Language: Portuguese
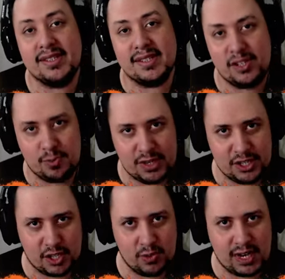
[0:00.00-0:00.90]
recentemente
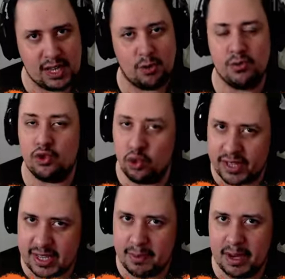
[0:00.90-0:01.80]
frequentemente aqui no canal.
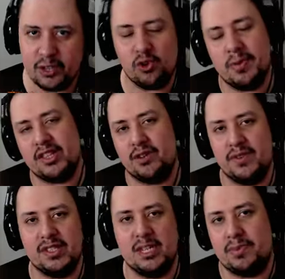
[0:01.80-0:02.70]
Tudo aqui embaixo no
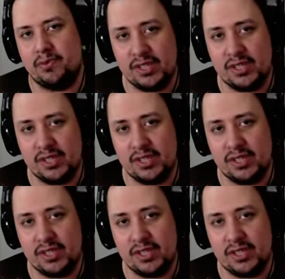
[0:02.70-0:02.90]
comentário fixado